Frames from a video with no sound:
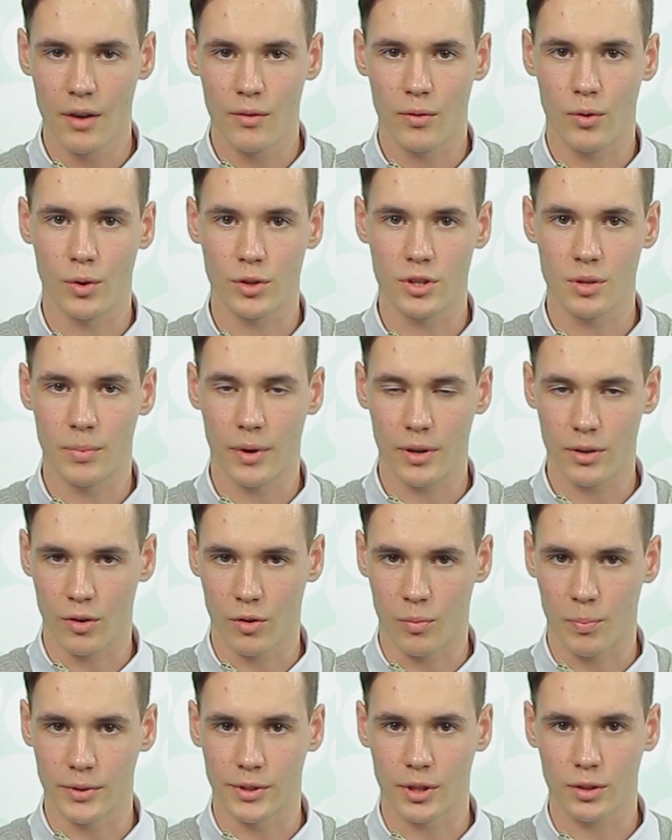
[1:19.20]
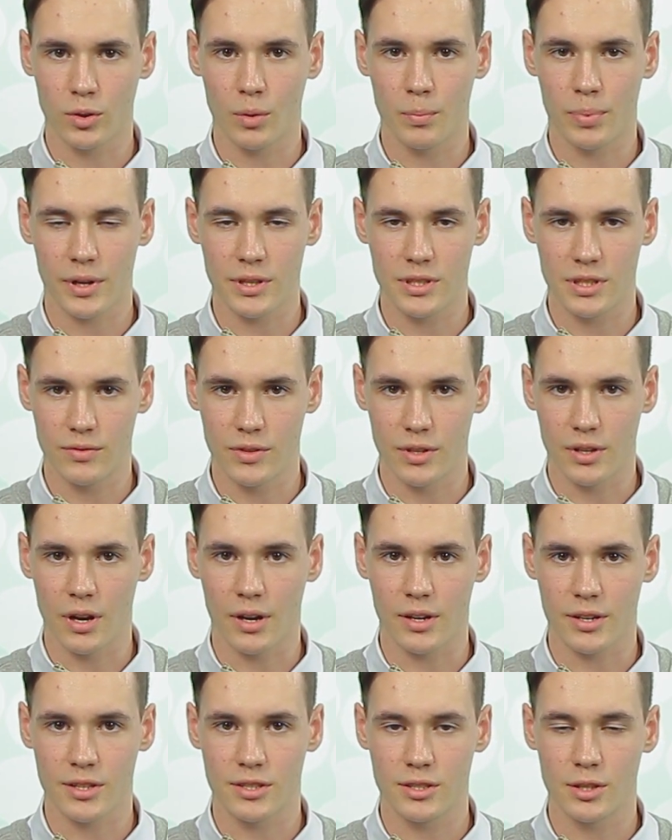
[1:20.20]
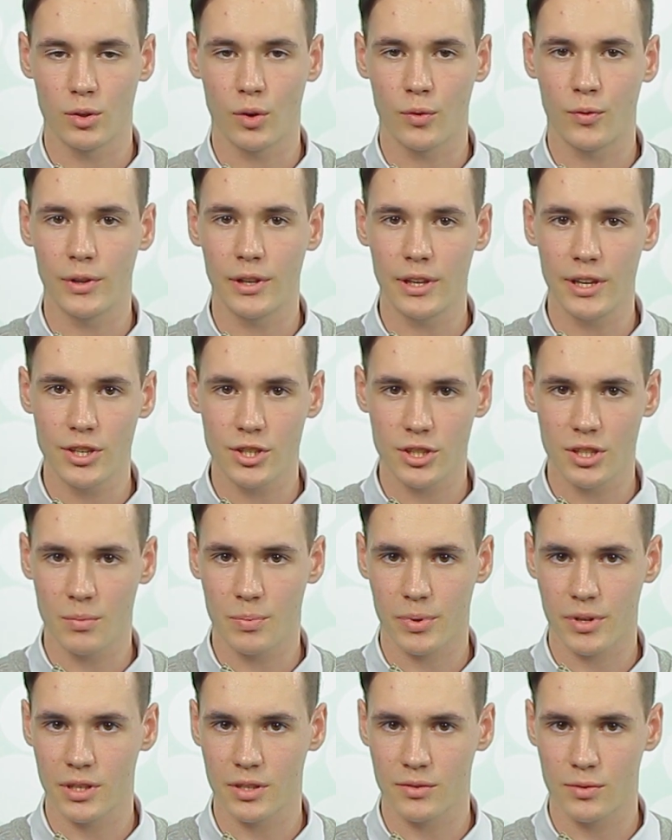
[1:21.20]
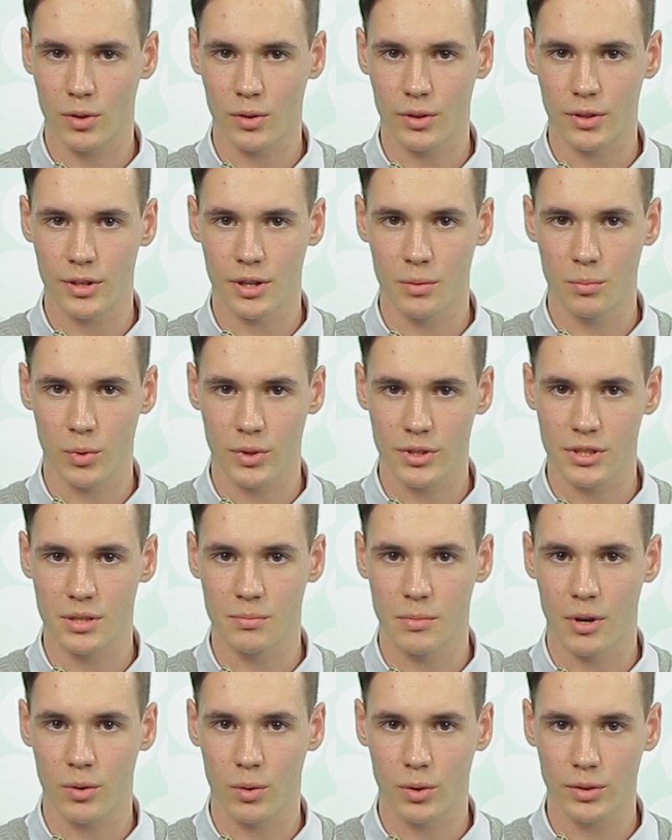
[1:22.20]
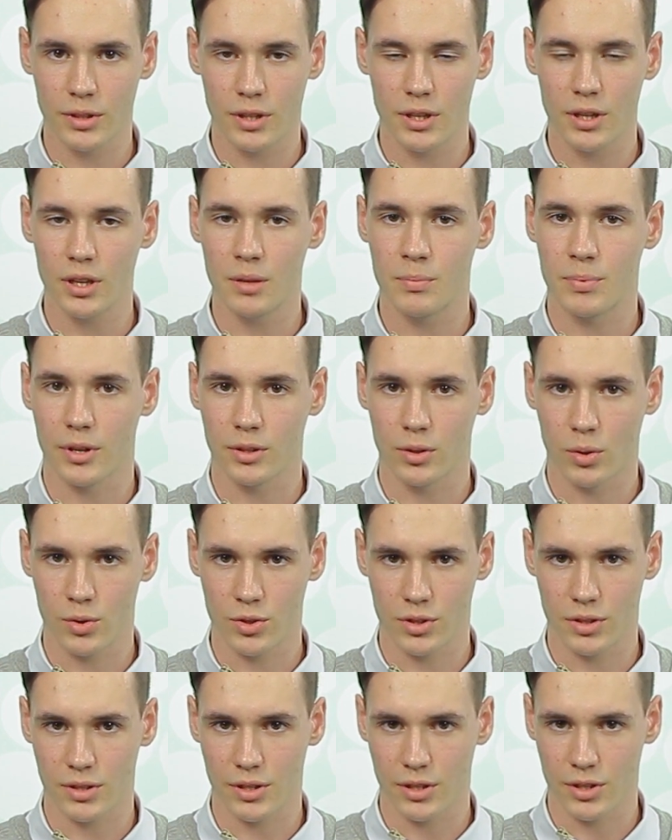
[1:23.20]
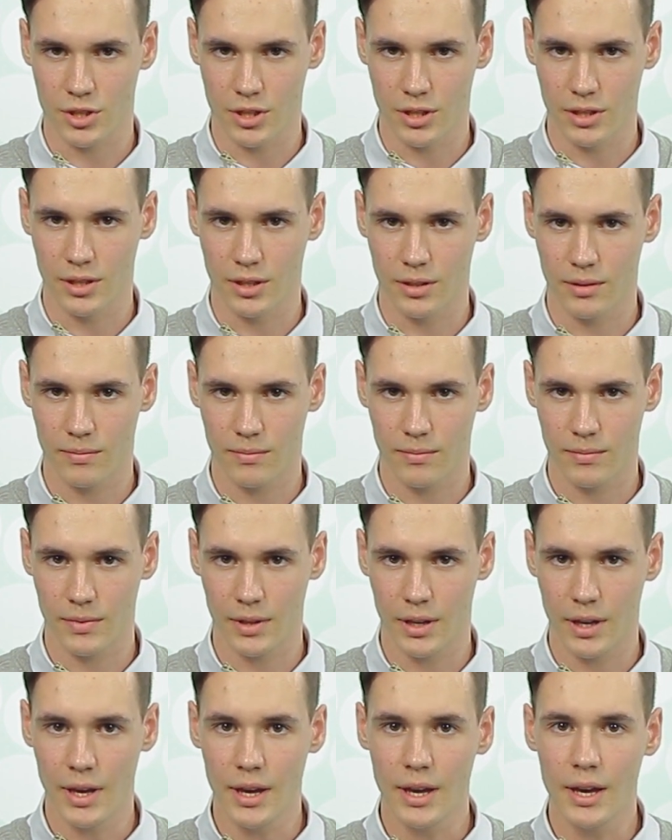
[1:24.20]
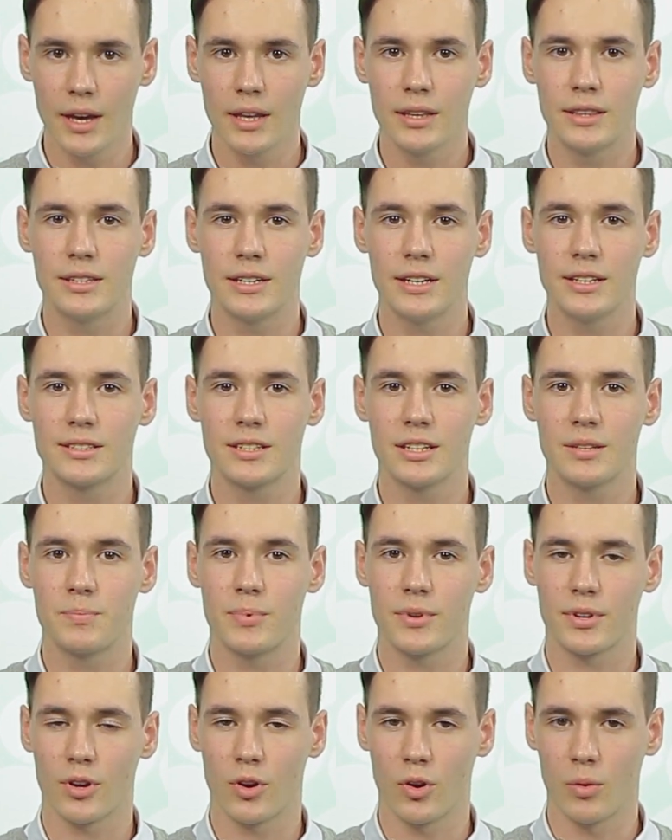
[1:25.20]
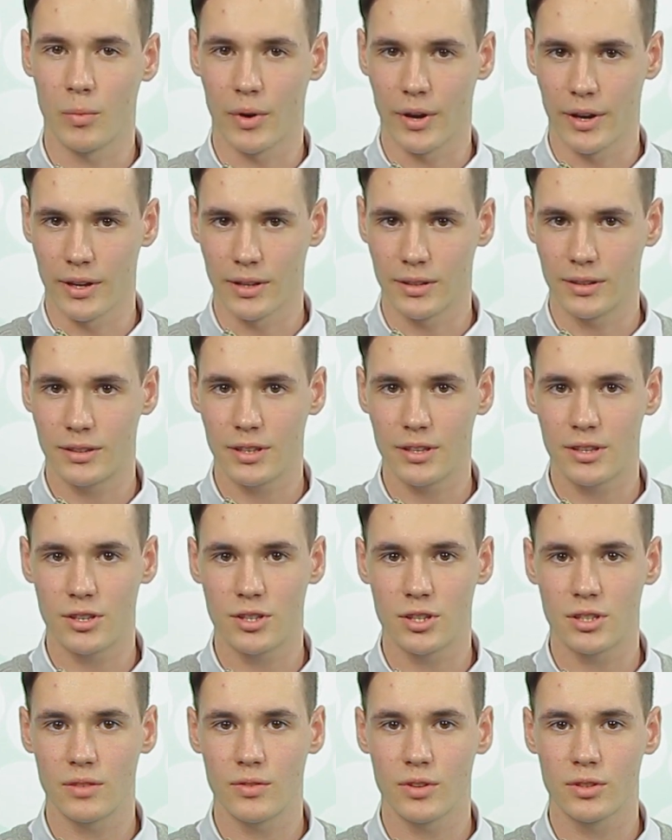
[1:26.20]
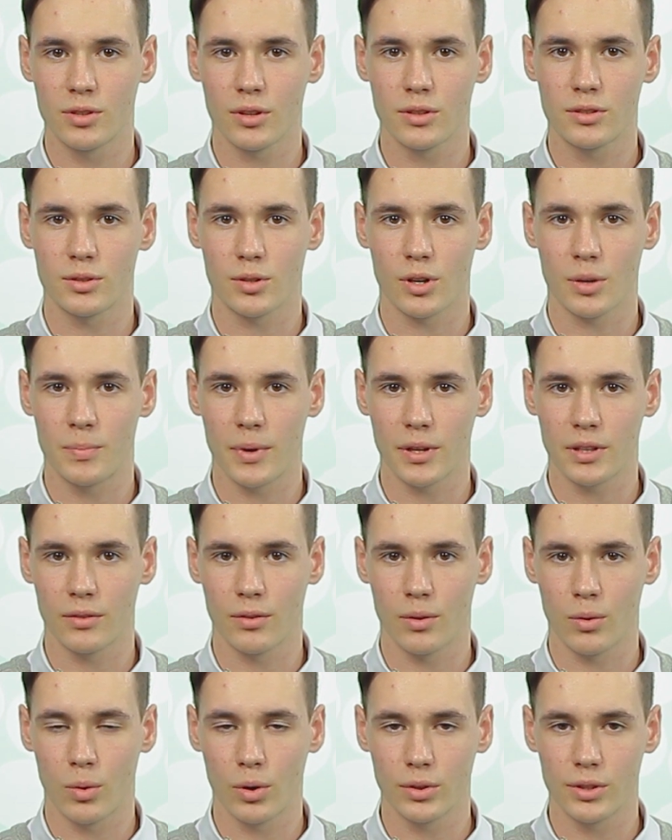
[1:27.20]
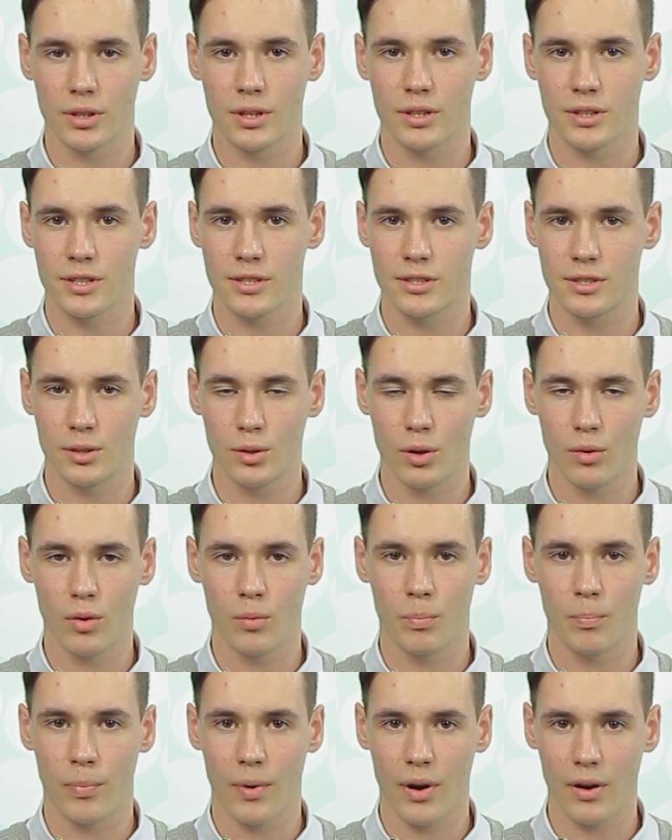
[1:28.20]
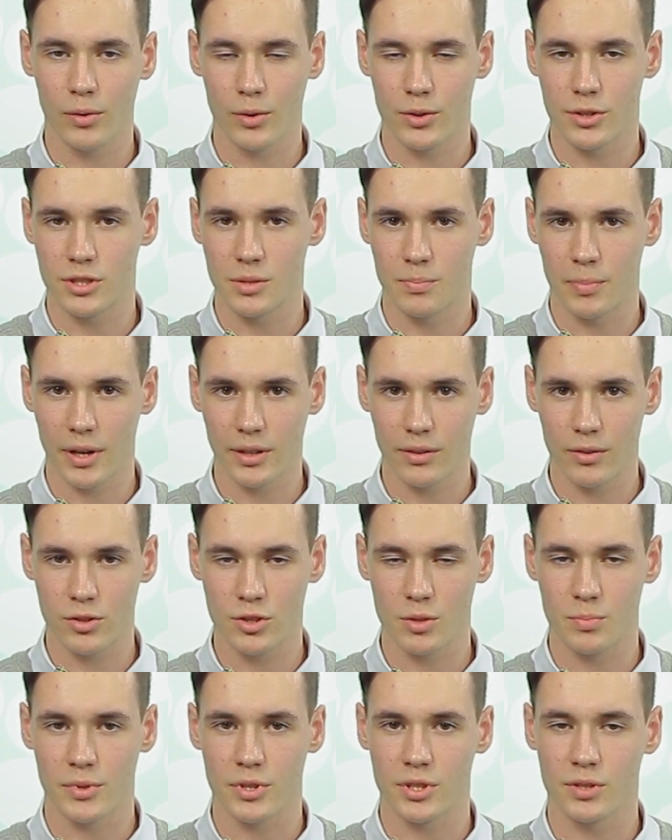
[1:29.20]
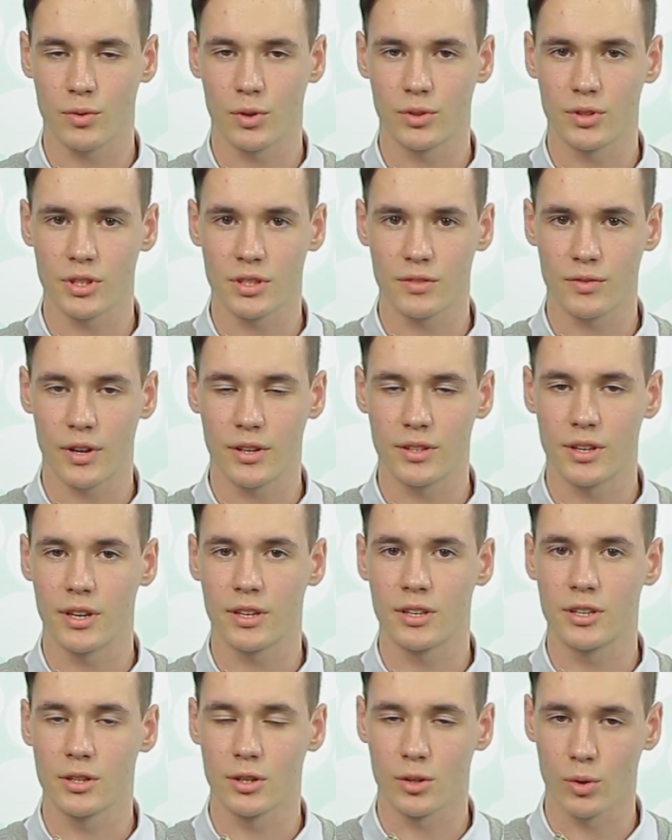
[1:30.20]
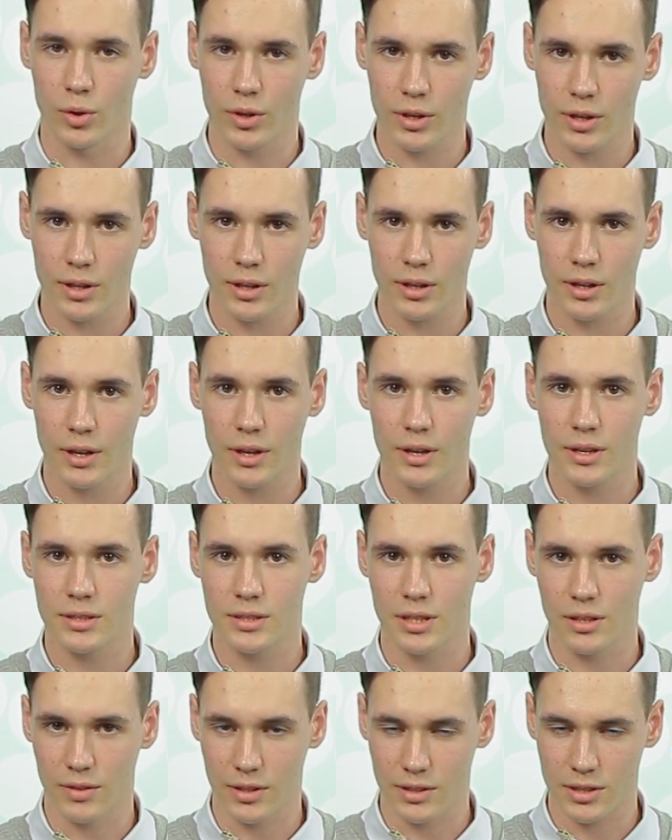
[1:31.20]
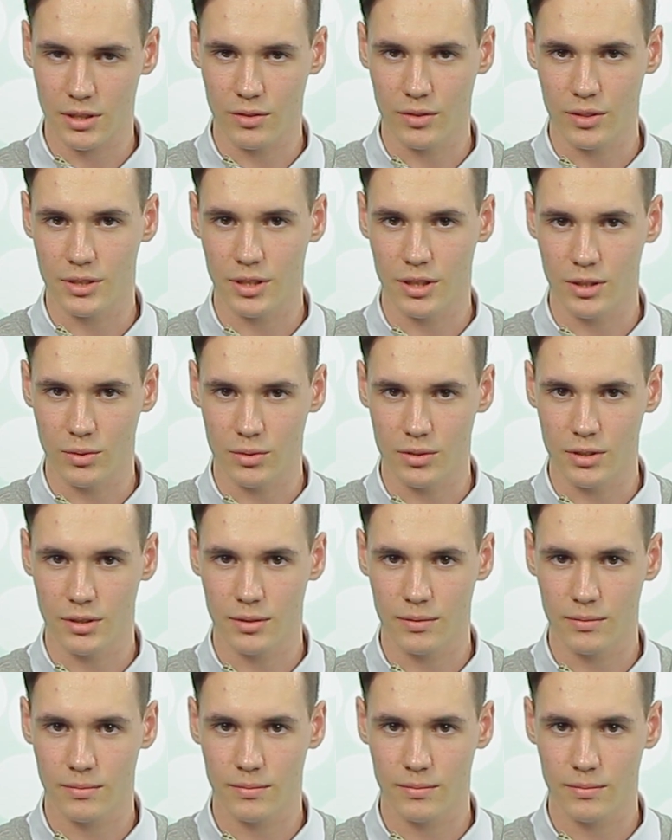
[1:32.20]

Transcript: В ходе боев под огнем противника Коростелев лично произвел ремонт самоходки и продолжил сражение. 31 мая 1945 года Коростелеву Павлу Степановичу присвоено звание Героя Советского Союза.